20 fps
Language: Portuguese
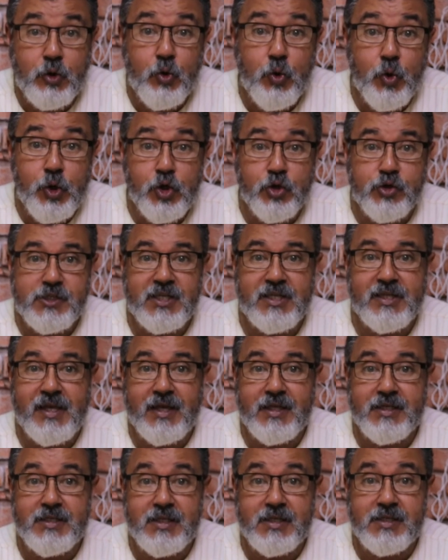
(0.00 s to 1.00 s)

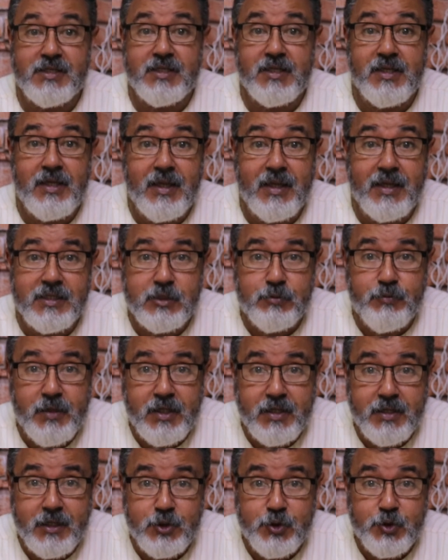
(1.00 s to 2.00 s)
curiosidades e
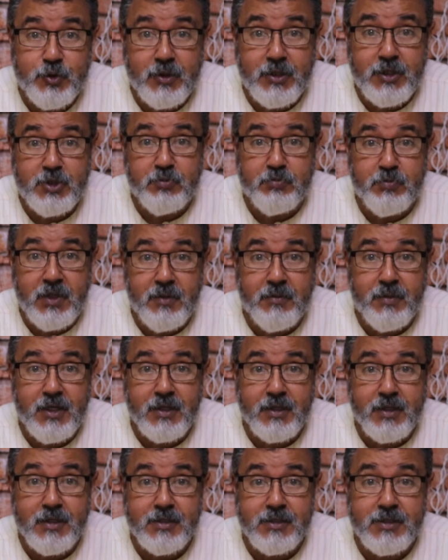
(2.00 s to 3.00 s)
explicações
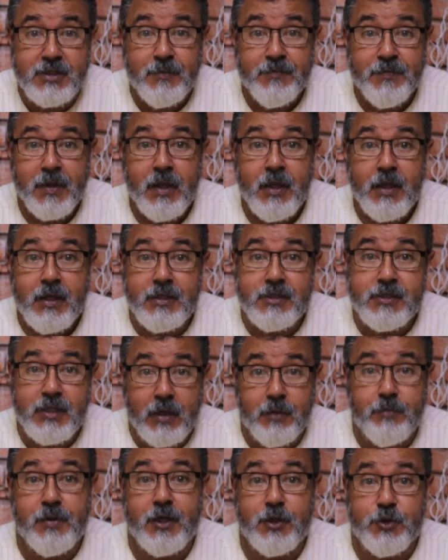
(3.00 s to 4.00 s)
bíblicas e
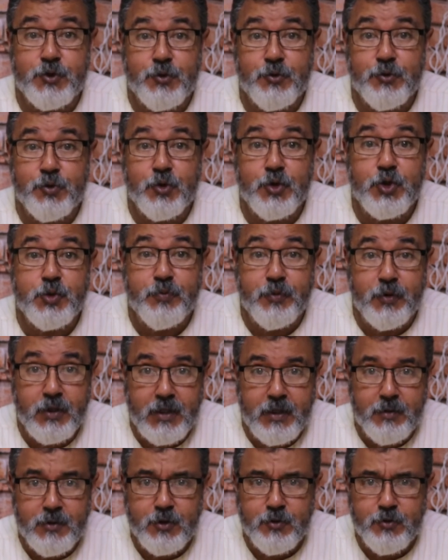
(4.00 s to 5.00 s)
sempre assuntos
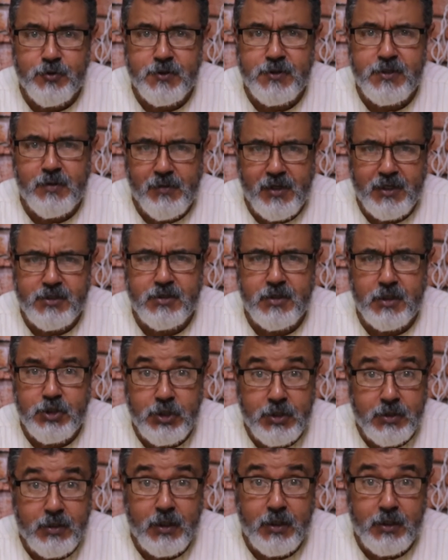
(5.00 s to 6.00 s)
polêmicos e
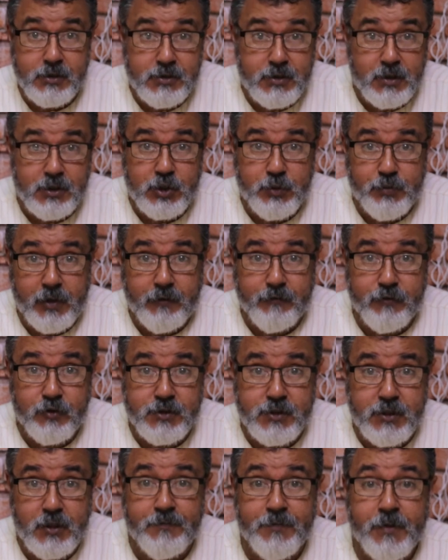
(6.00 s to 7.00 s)
bastante interessantes para
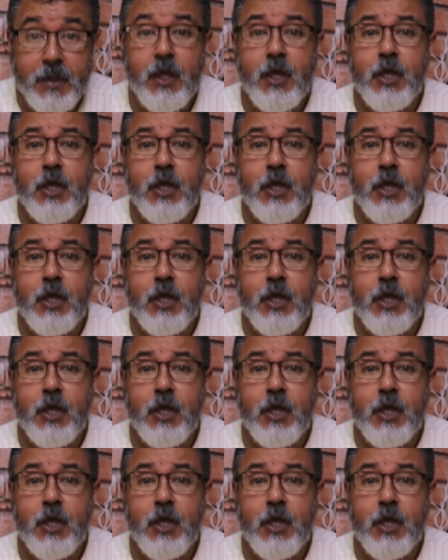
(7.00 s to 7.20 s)
você.